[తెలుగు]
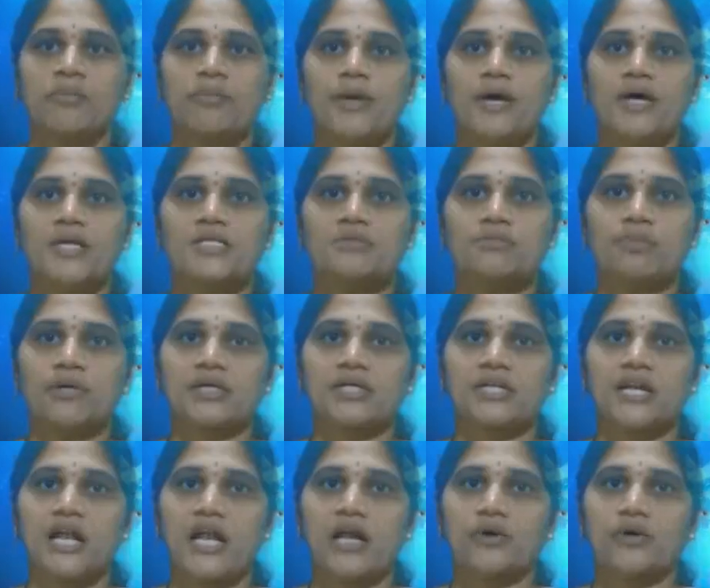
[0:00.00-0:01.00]
బీఆర్ఎస్
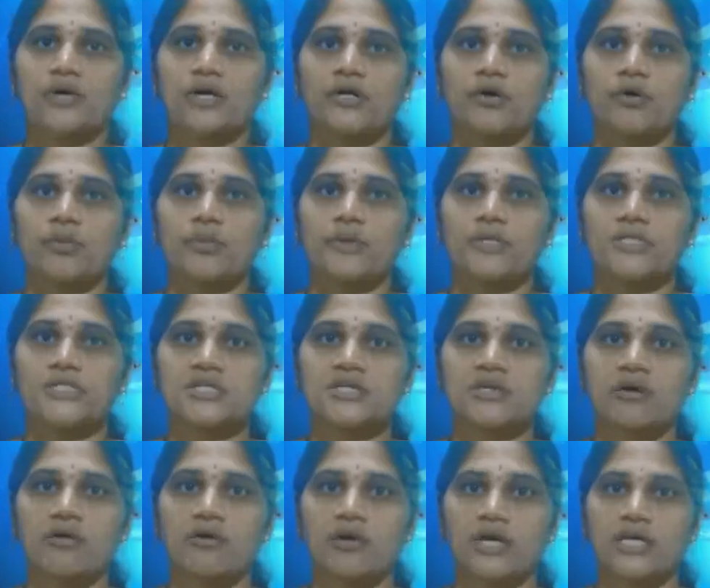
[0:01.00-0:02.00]
పార్టీ నల్గొండ టౌన్
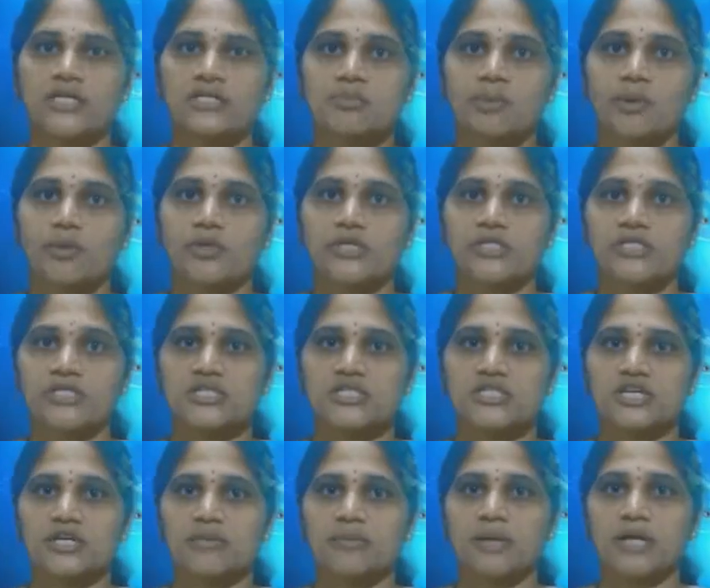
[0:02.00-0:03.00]
ప్రెసిడెంట్ ఆకేఎస్ ఫౌండేషన్
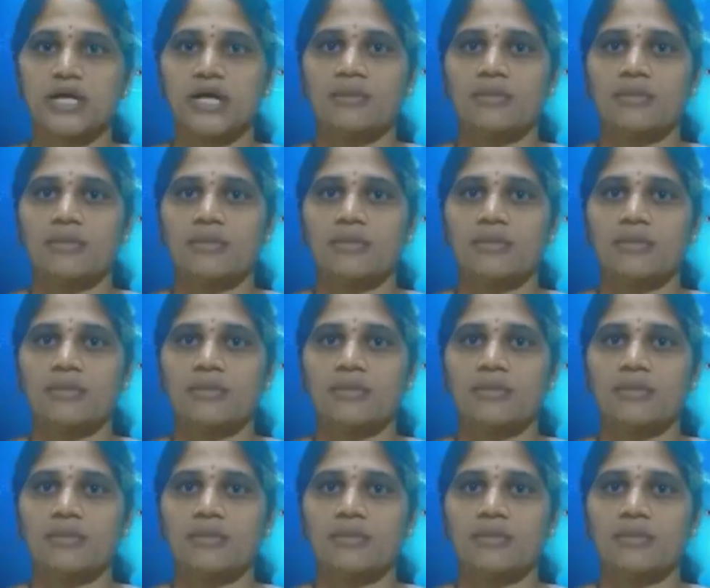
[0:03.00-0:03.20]
చైర్మన్